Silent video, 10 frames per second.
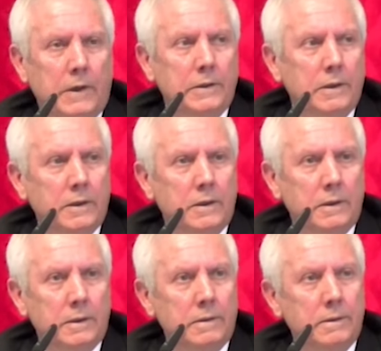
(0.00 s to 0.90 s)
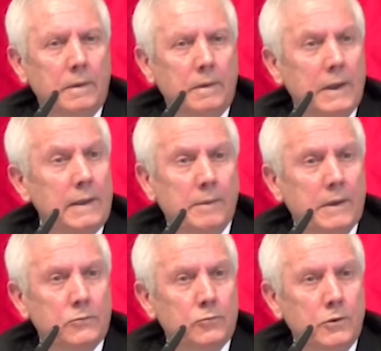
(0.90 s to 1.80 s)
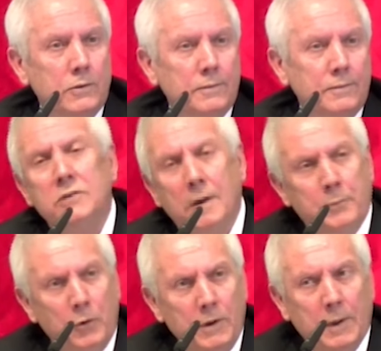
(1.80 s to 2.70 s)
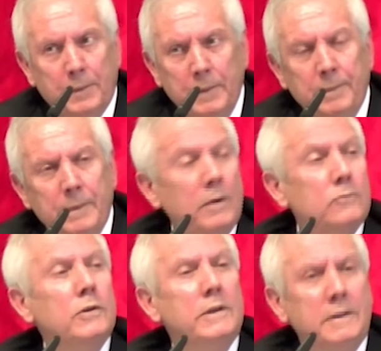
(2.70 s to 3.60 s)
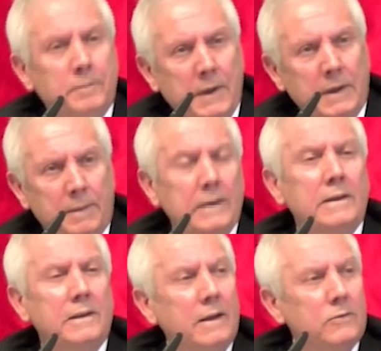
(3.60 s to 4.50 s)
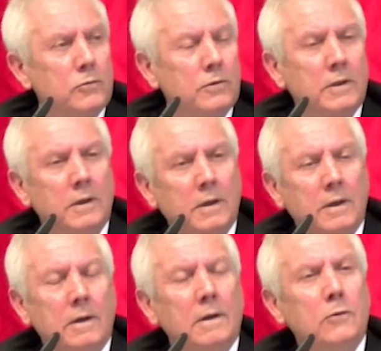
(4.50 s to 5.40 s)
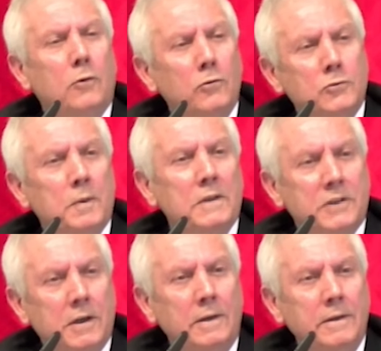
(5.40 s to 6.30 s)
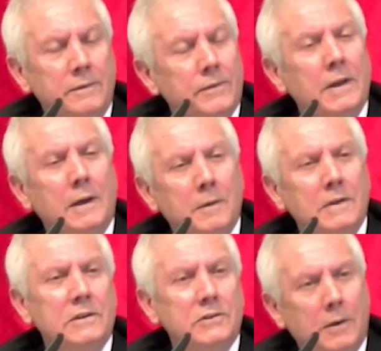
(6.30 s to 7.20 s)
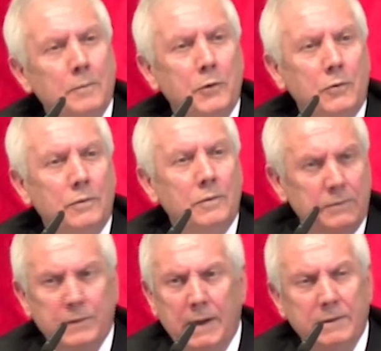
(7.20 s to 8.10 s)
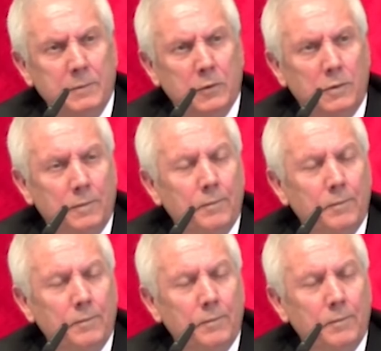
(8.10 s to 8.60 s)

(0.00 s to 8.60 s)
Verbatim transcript: Hayda ne demek istiyor? Şampiyon yapıp ondan sonra gitmek. Gittikten sonra da Ali Koç Başkan Fenerbahçe şampiyon. Tık derdi bu.